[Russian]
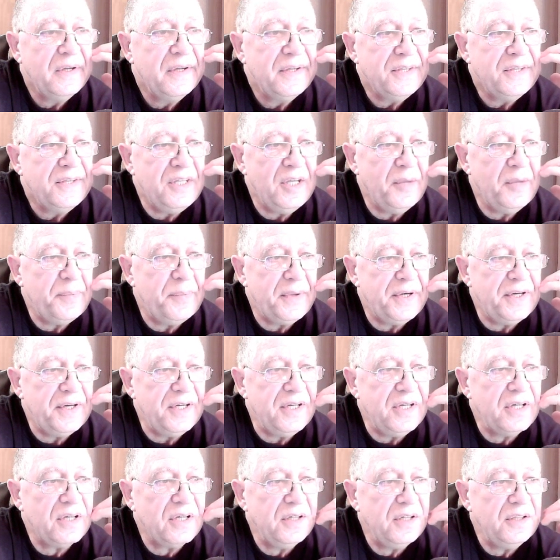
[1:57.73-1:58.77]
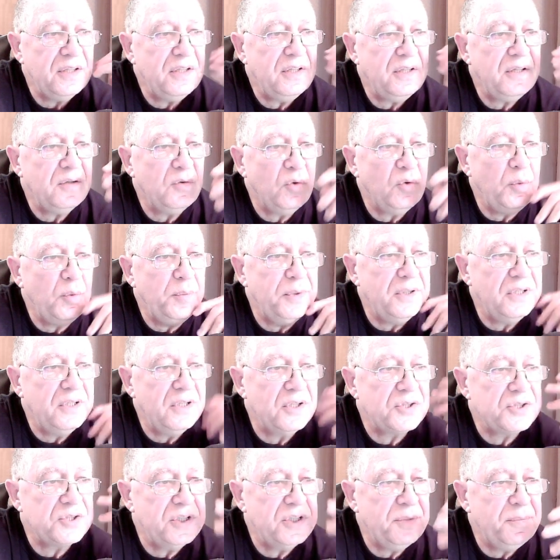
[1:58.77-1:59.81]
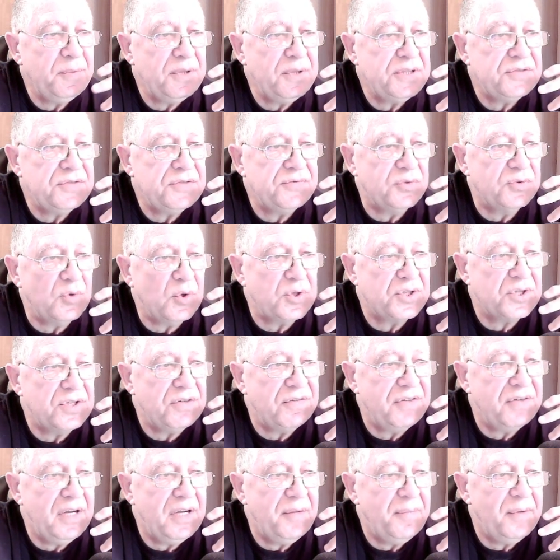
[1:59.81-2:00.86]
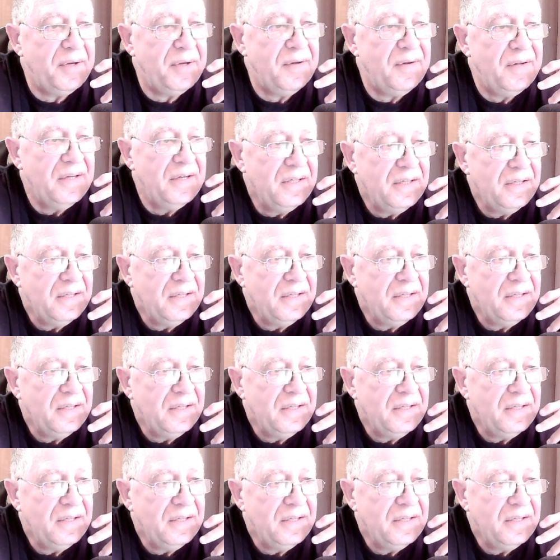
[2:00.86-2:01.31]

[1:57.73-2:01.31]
Не переигранные губы должны быть, в то же время